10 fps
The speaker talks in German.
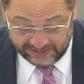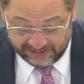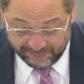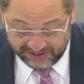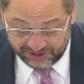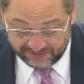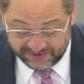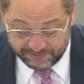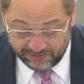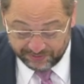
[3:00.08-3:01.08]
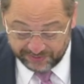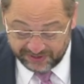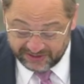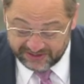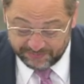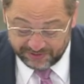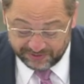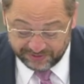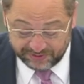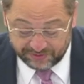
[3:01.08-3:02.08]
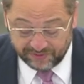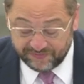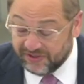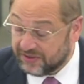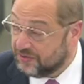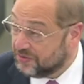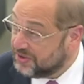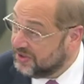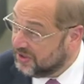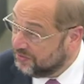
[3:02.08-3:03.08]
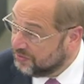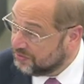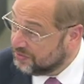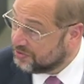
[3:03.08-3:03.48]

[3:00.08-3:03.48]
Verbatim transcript: Die Gemeinschaftsmethode, das bedeutet, Konflikte durch Dialog und